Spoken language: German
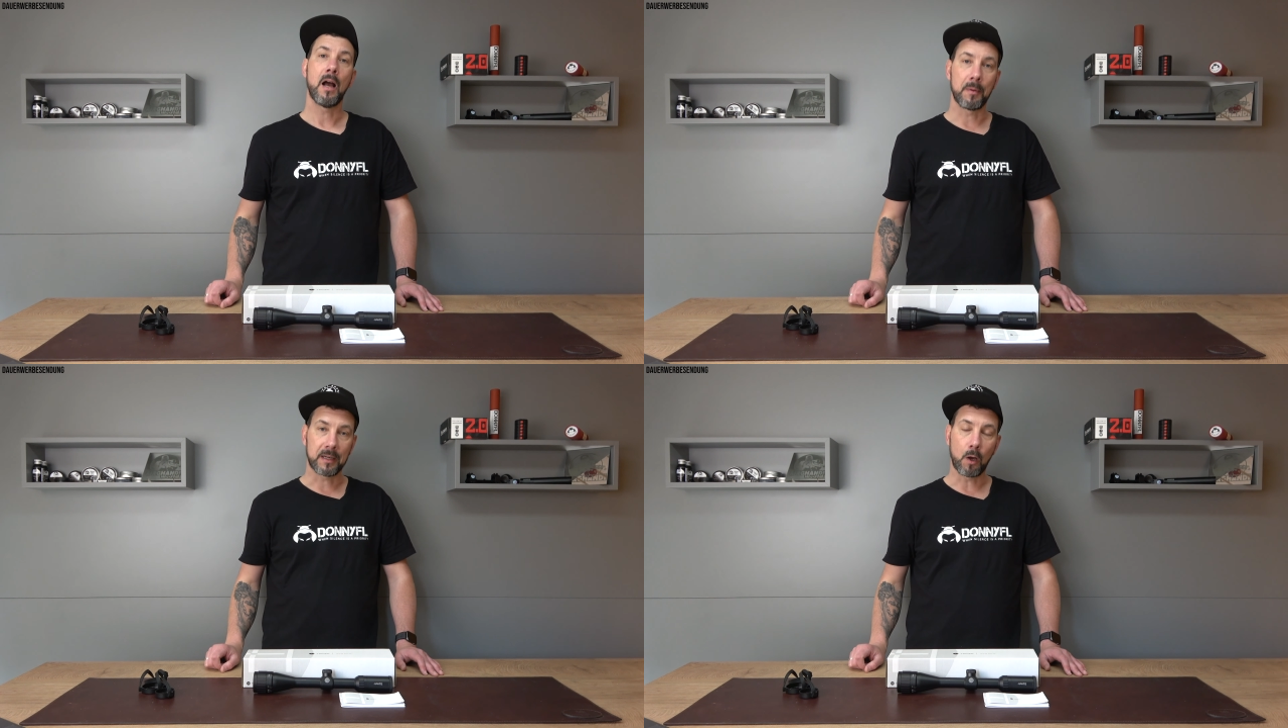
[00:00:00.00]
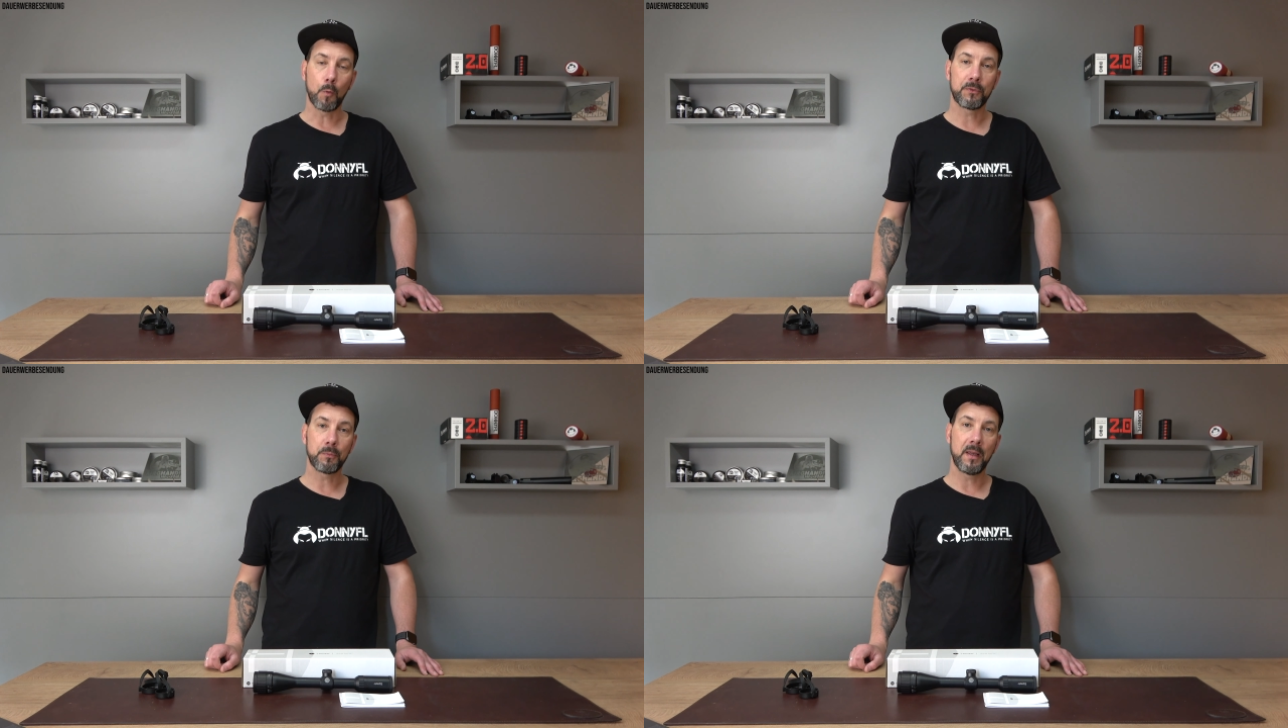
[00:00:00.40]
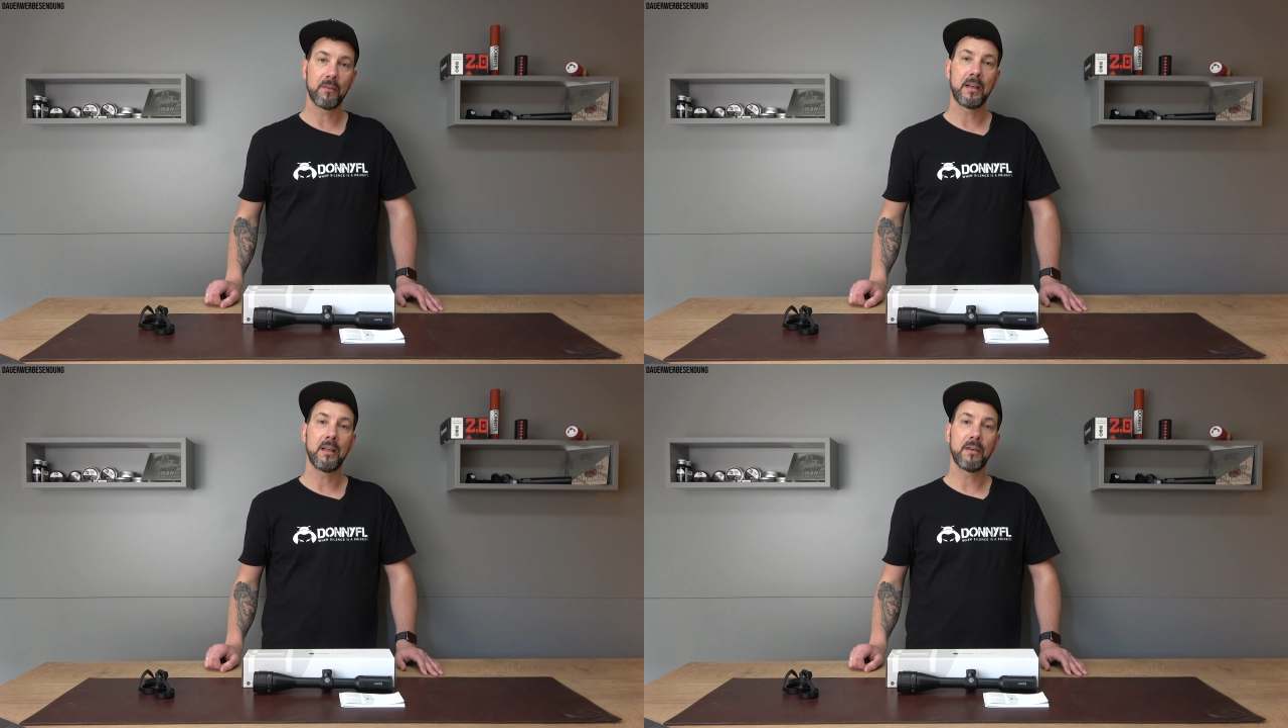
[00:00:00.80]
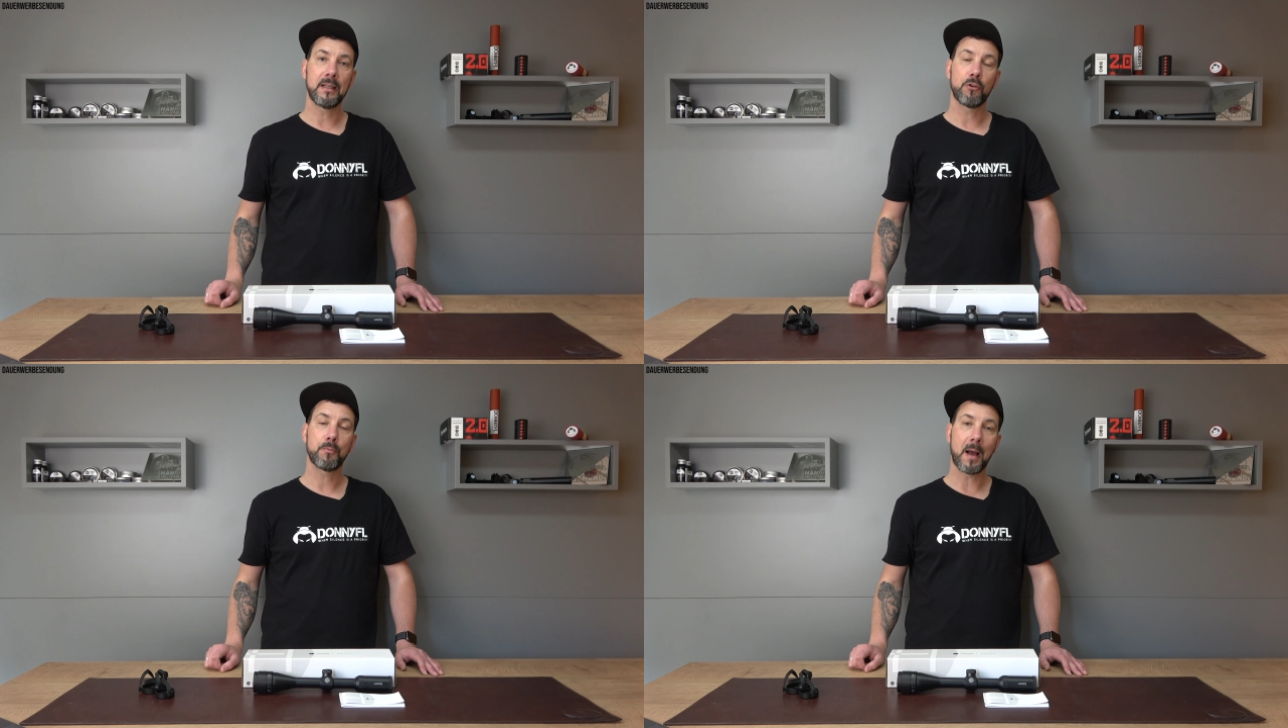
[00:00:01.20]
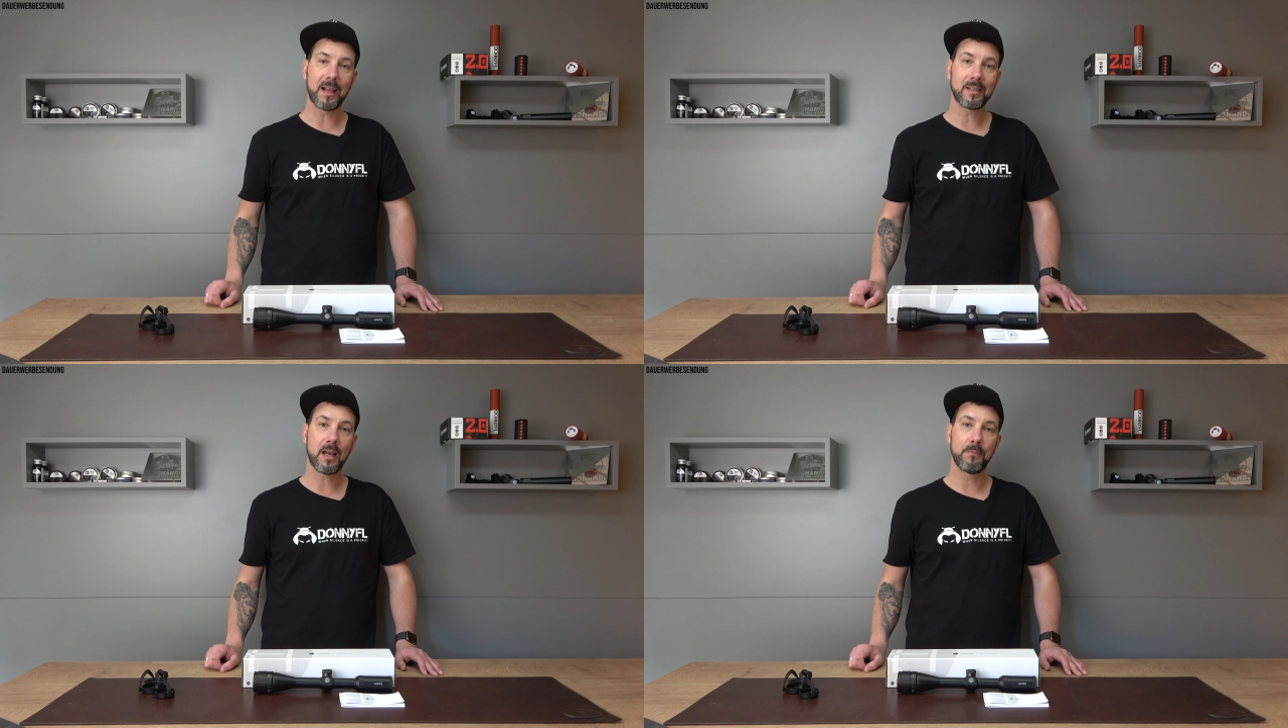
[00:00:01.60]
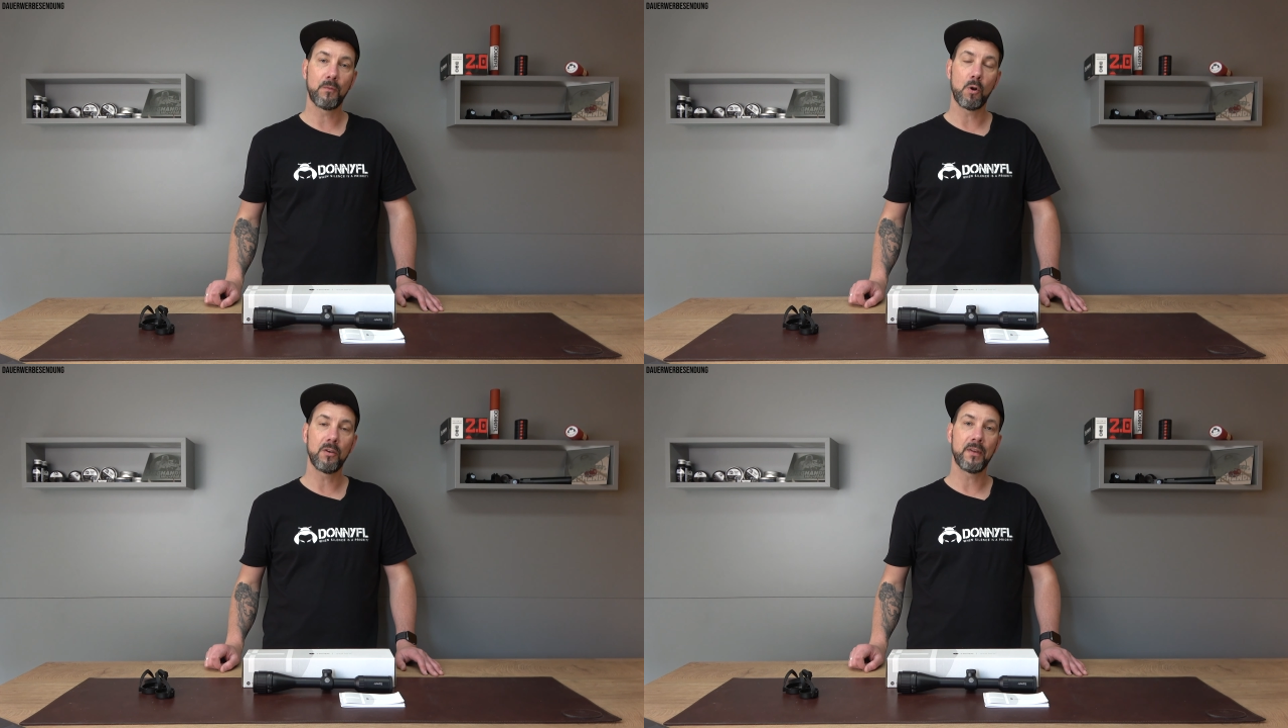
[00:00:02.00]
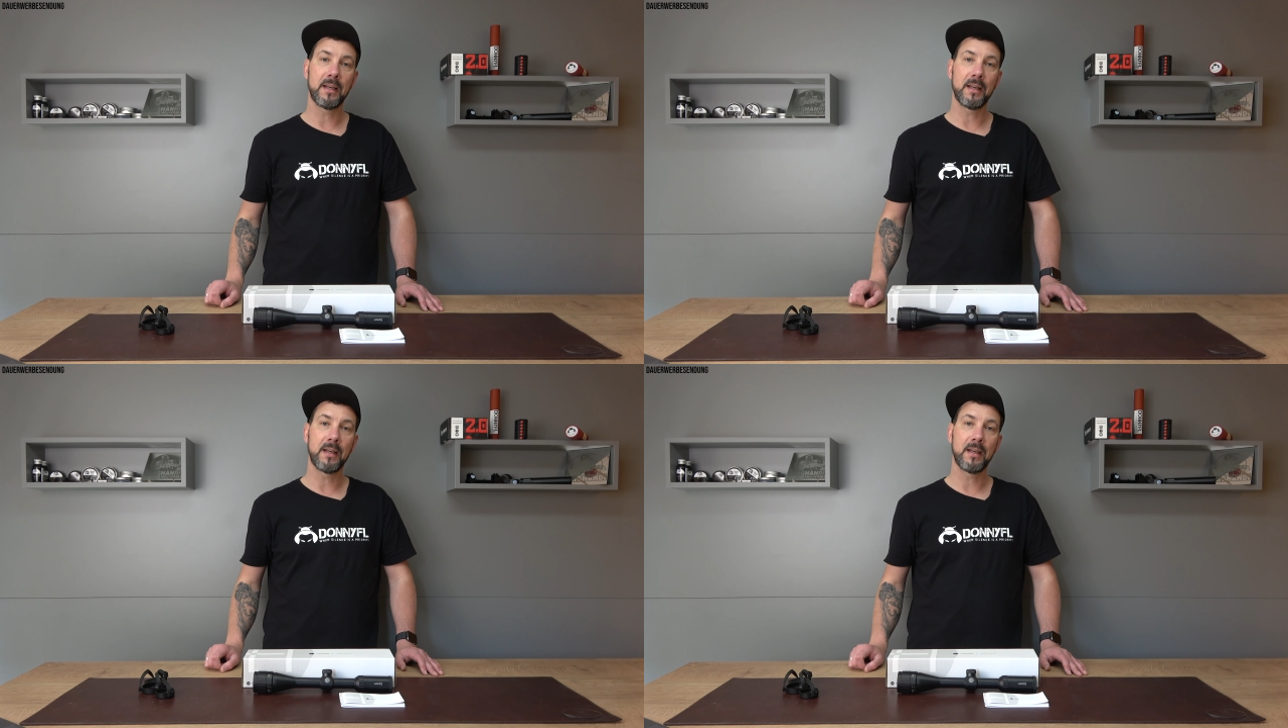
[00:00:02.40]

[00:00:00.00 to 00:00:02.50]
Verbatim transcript: Aber glaubt mir, wenn ihr wirklich Spaß haben wollt,